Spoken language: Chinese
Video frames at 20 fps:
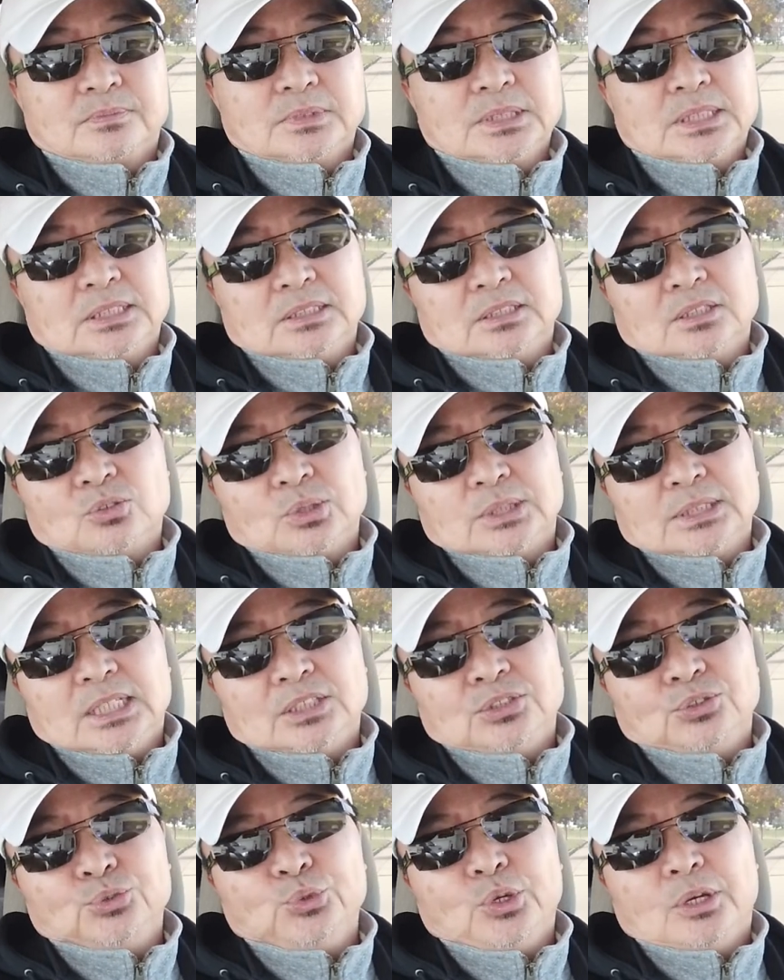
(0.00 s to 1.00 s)
那这个国
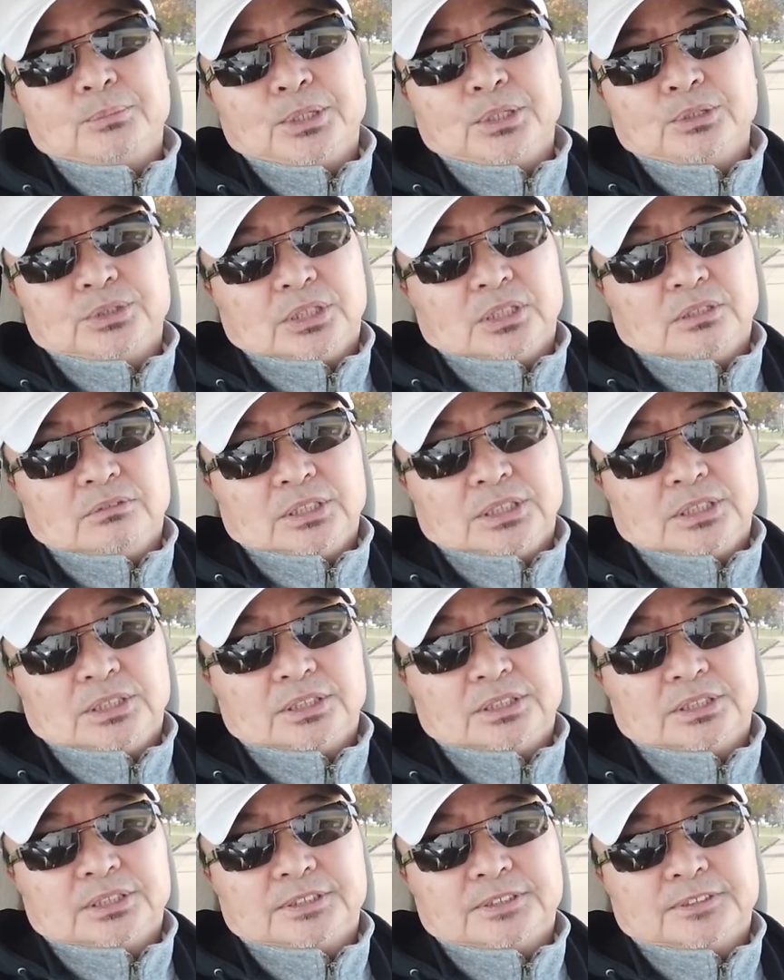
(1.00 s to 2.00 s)
家永远没有你的位
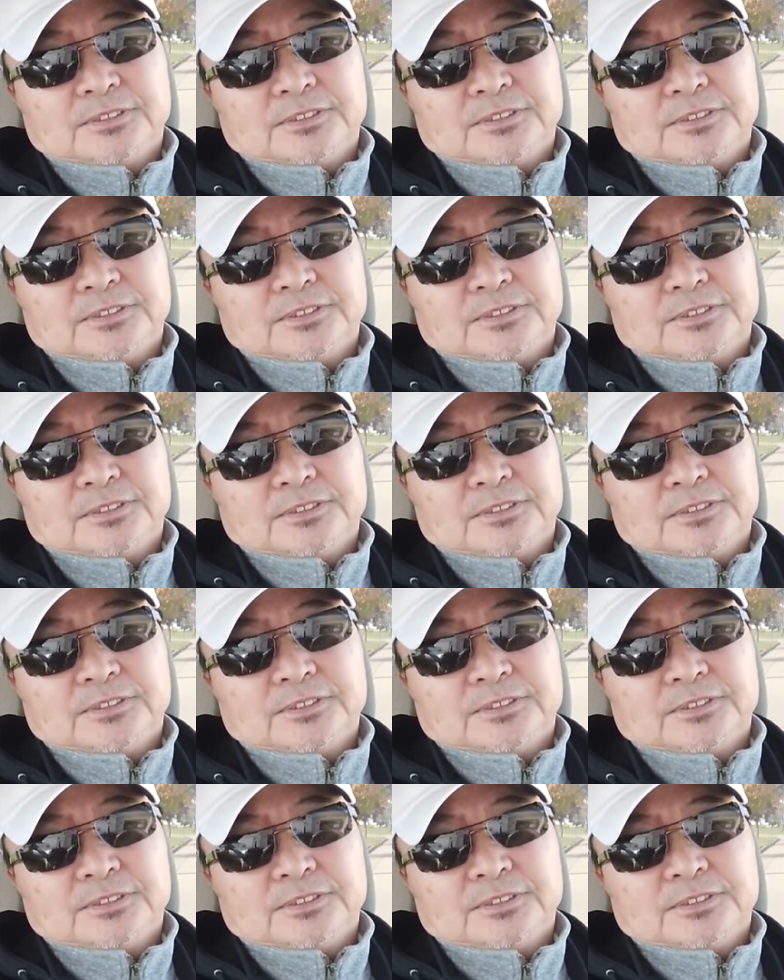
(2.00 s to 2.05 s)
置。